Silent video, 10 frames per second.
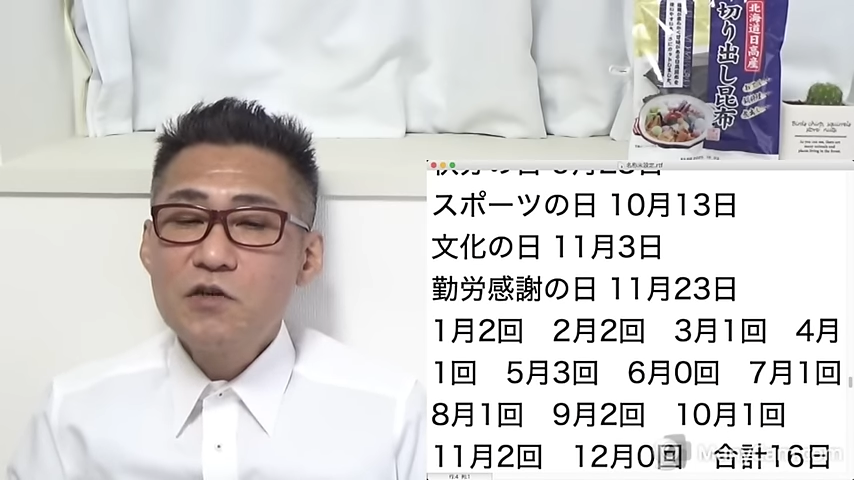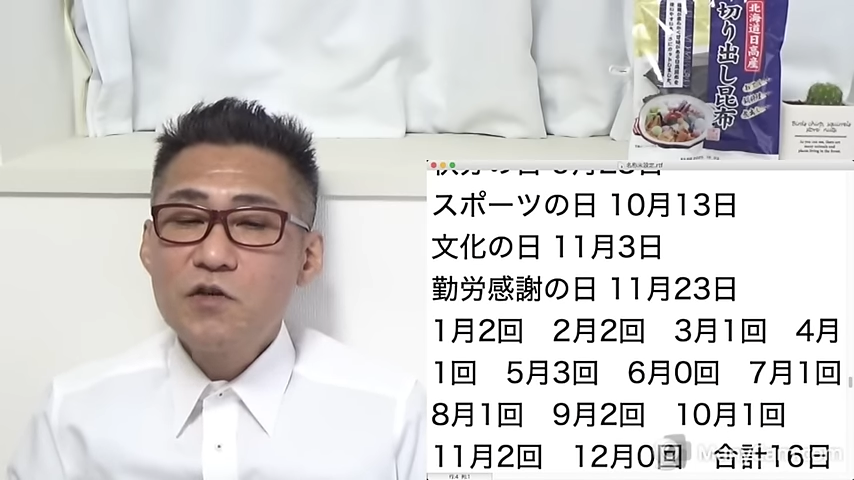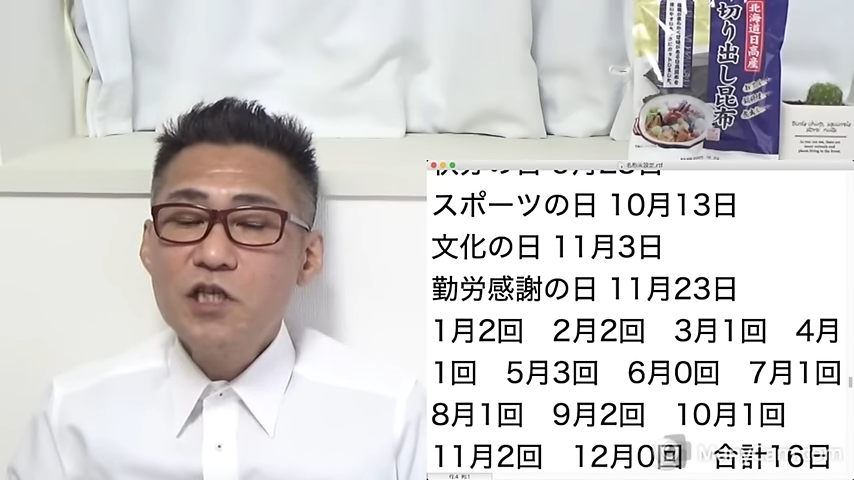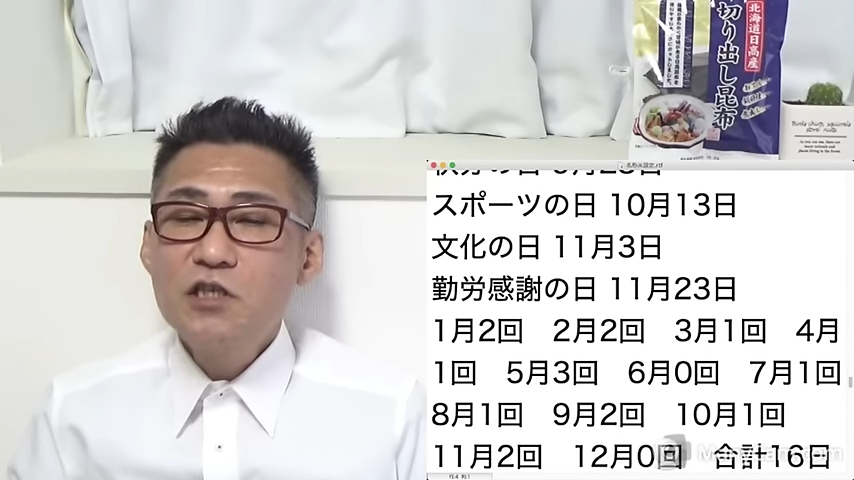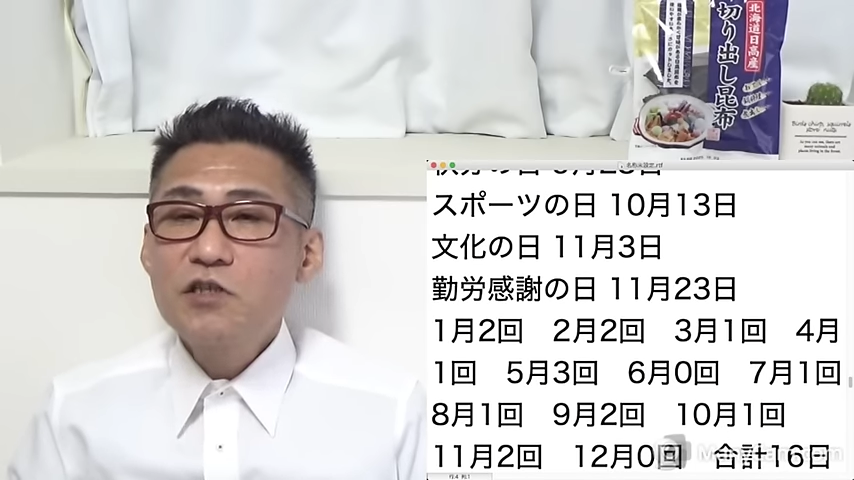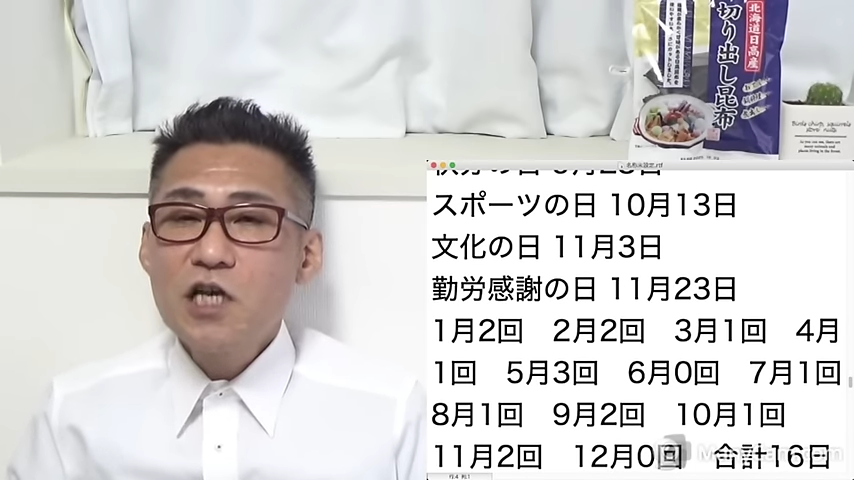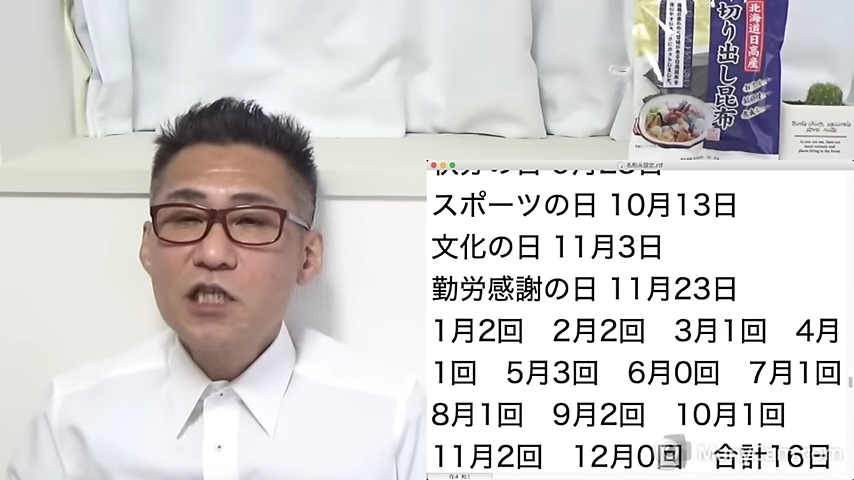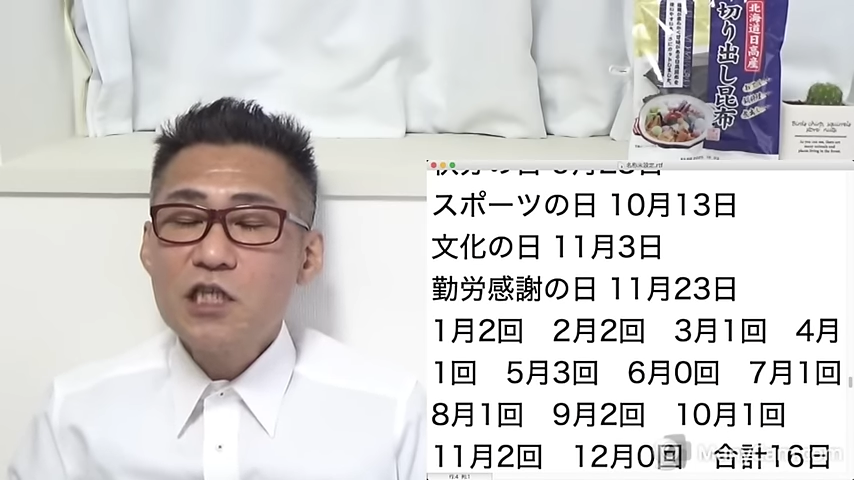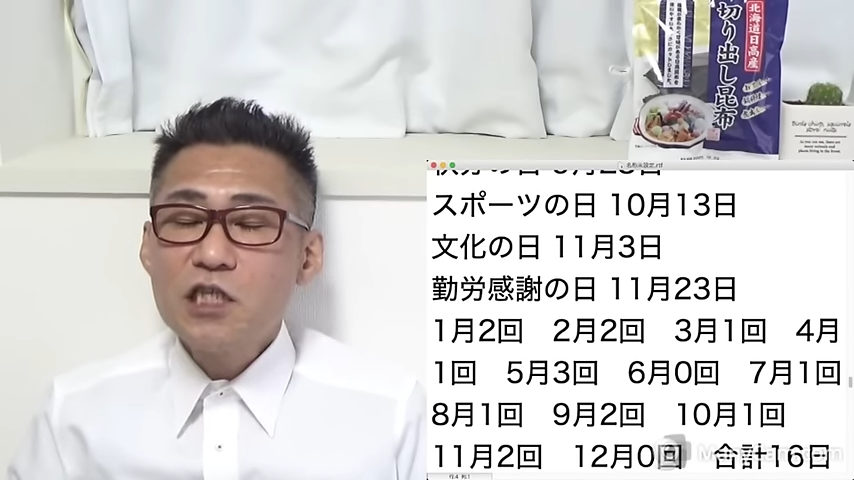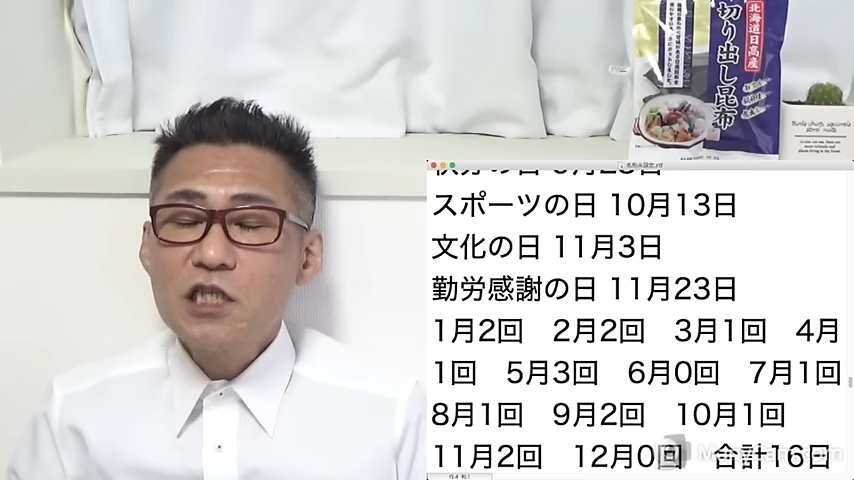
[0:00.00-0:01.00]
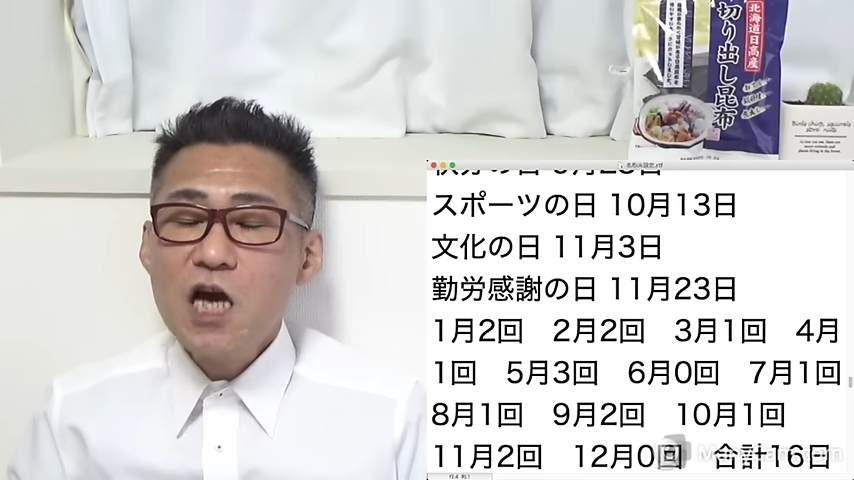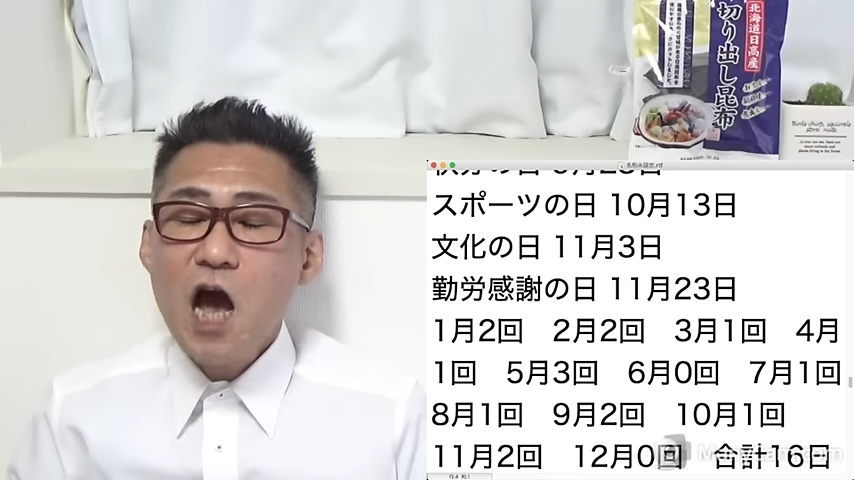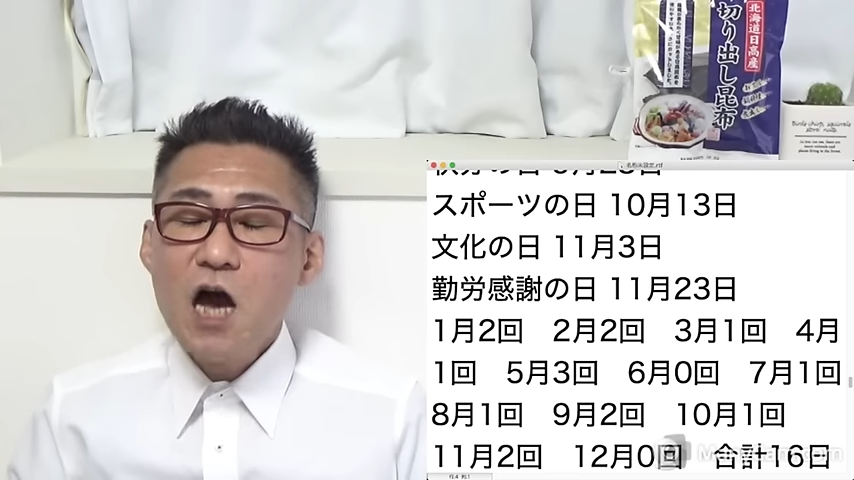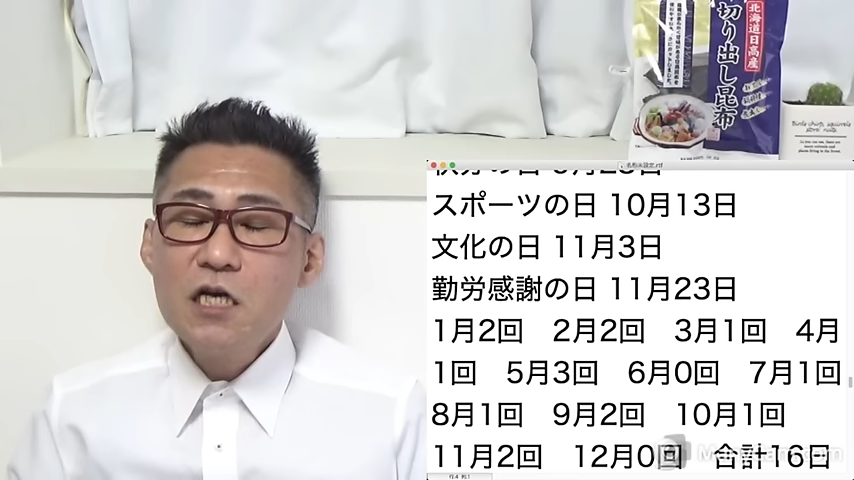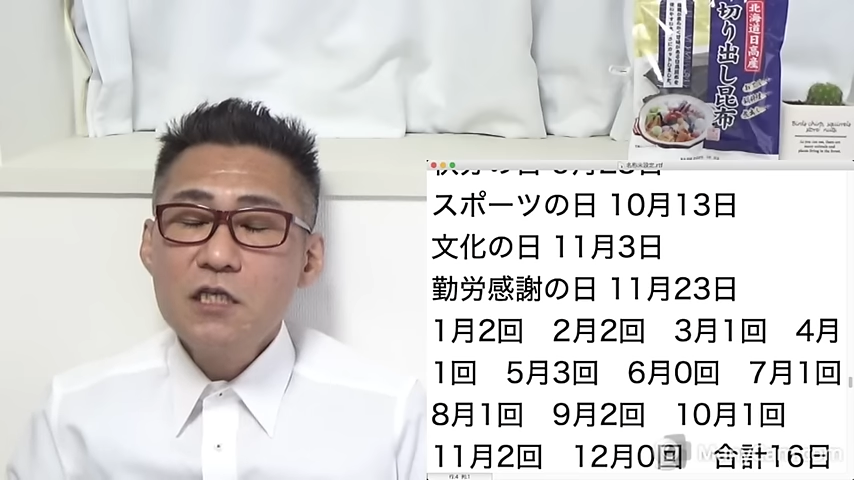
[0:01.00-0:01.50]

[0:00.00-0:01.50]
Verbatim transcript: の23日が、